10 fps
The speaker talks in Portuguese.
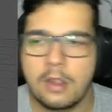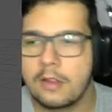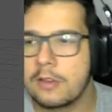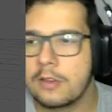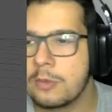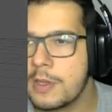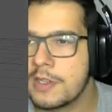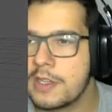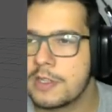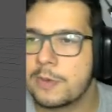Vamos
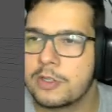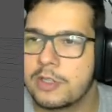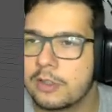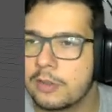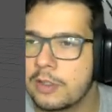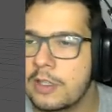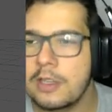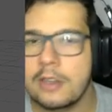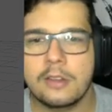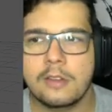começar esse projeto
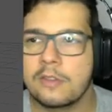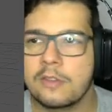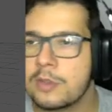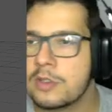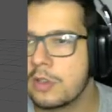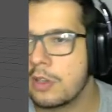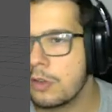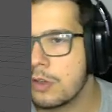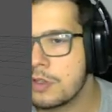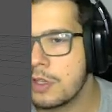aqui. Vamos adicionar o nosso